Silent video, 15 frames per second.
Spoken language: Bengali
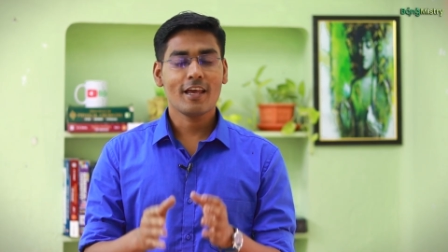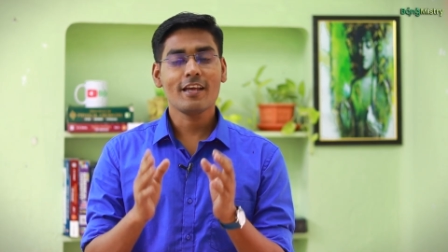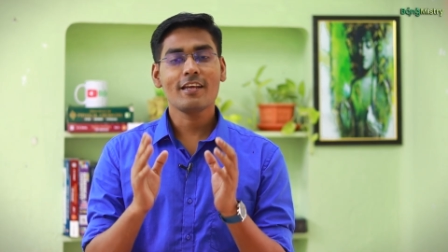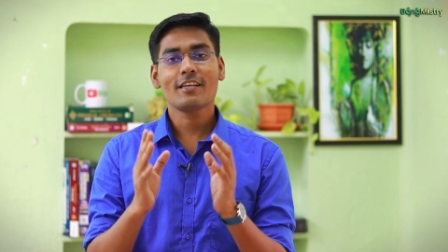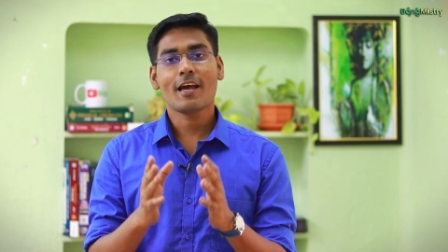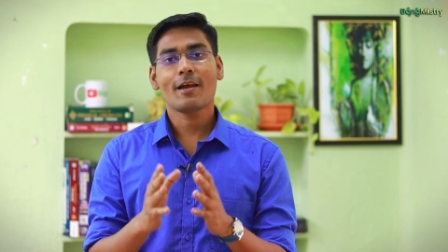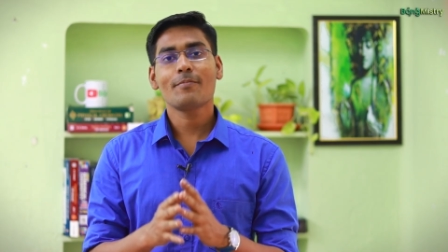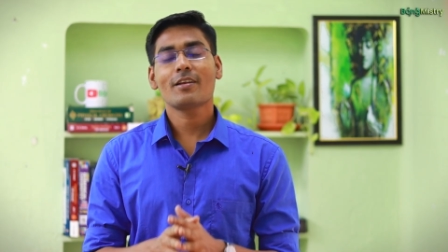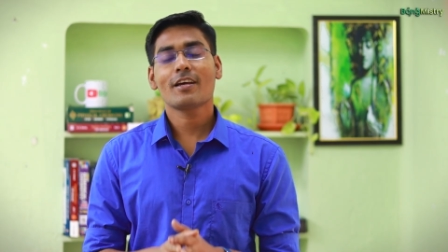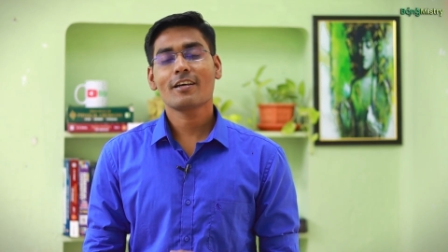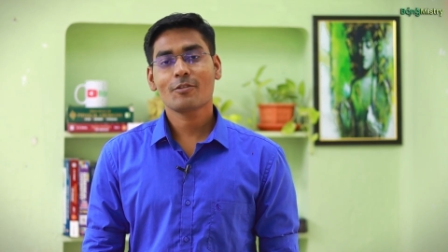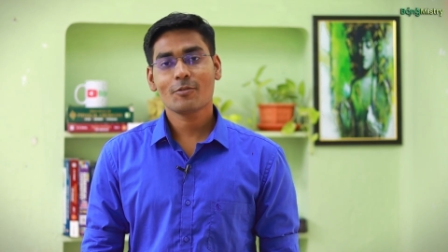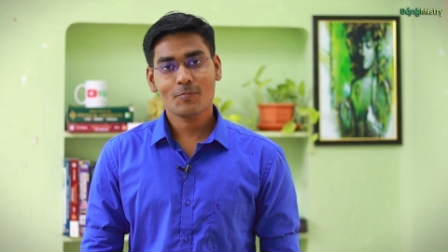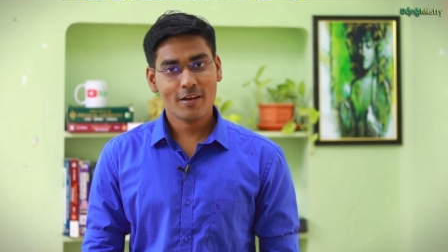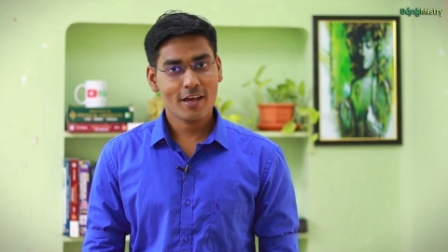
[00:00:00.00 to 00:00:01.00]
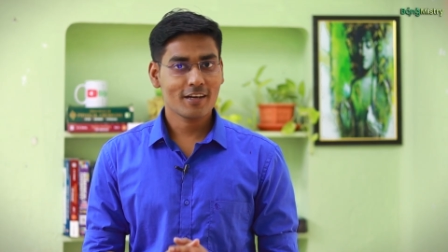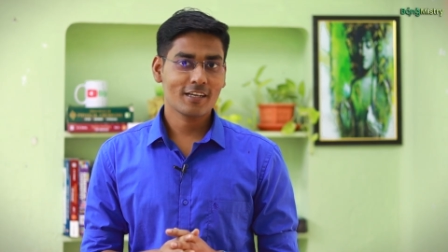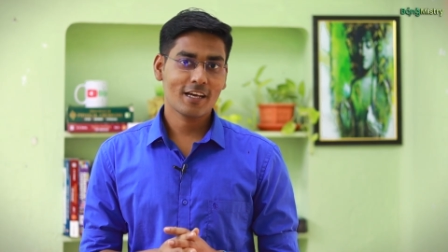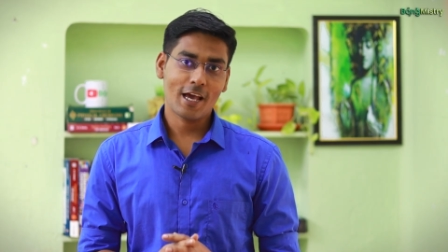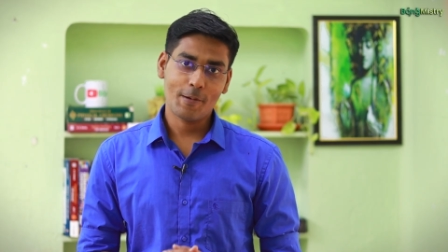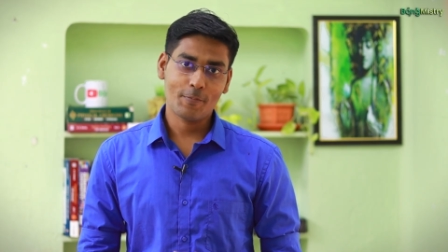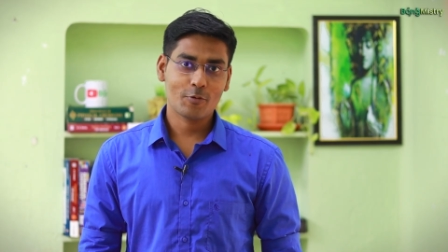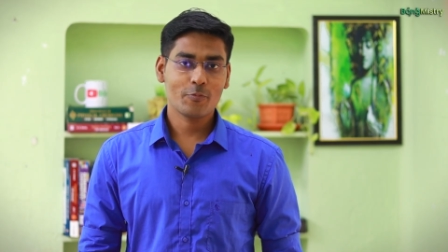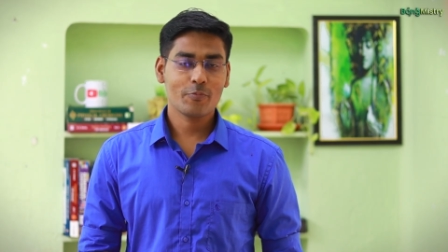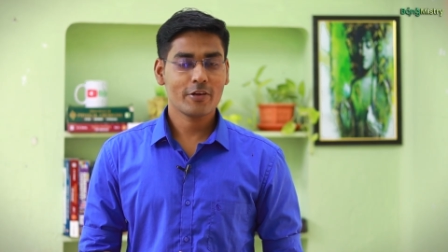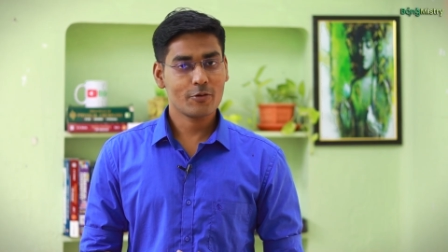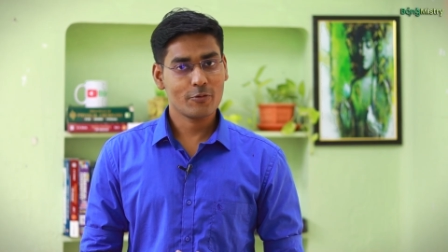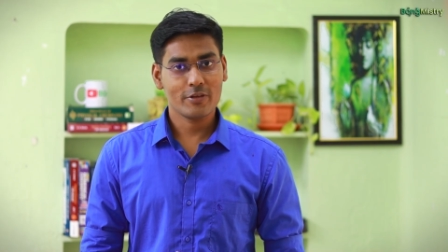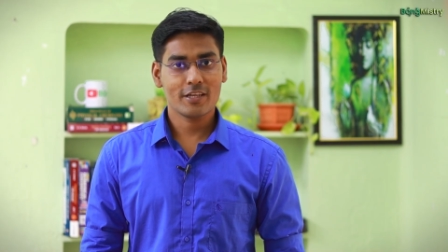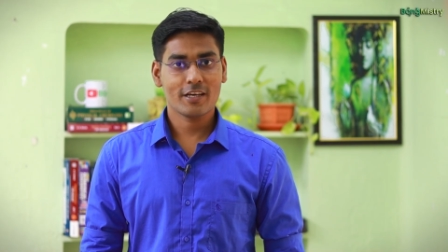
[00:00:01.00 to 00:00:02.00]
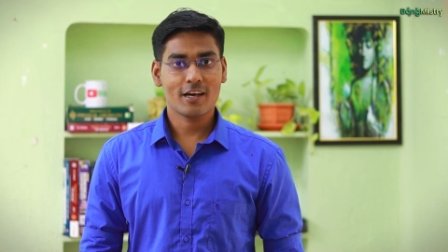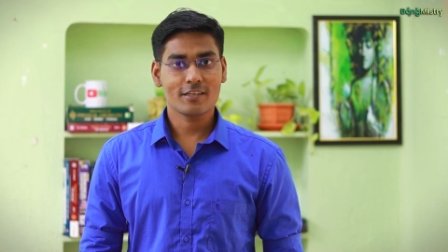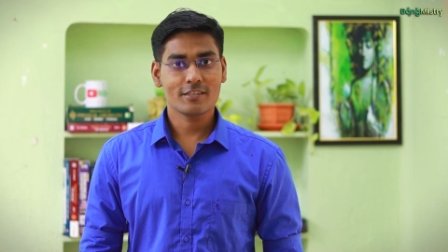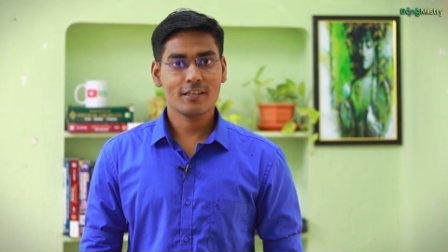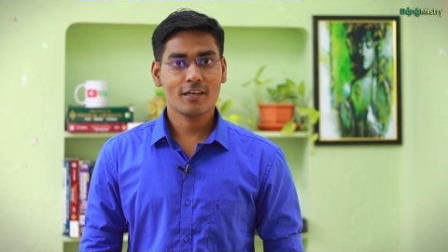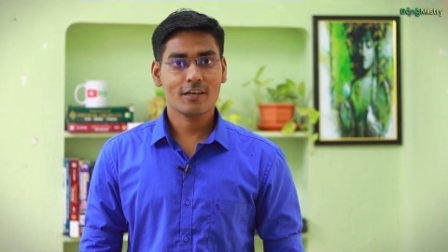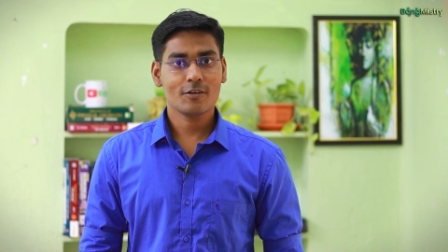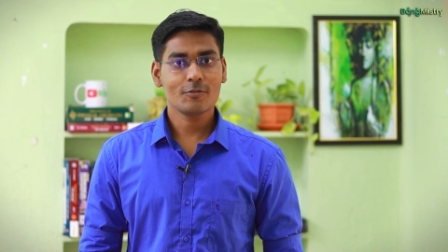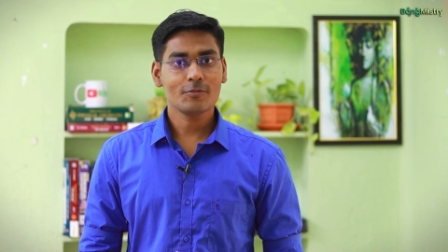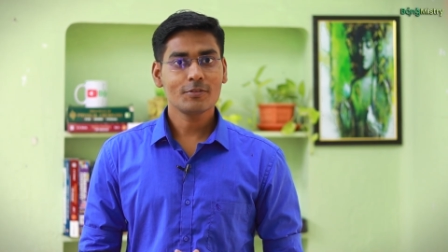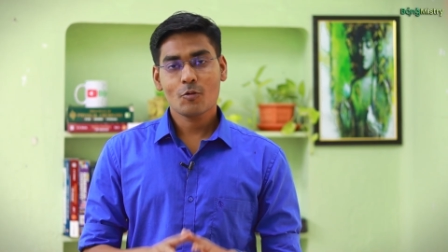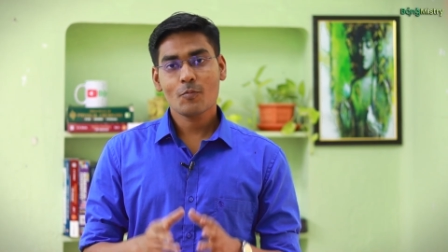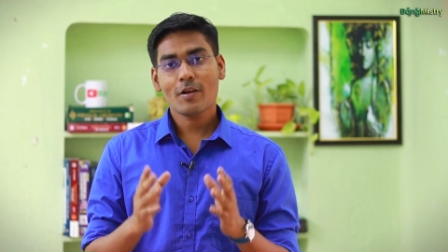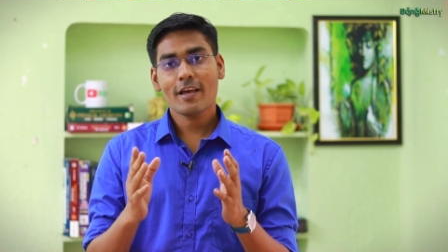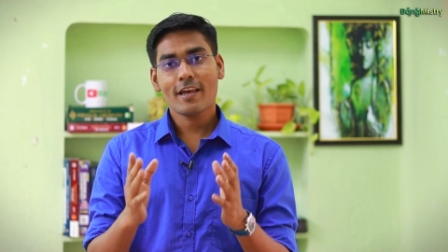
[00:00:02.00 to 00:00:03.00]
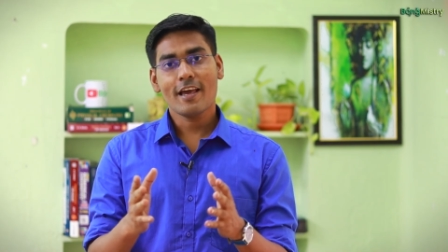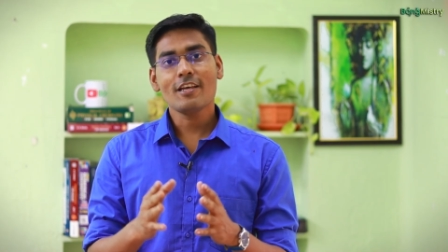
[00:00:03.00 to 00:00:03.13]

এই টাইমটাকে তোমরা একটা অ্যাপ্রোপ্রিয়েট ওয়েতে কাজে লাগাও তোমরা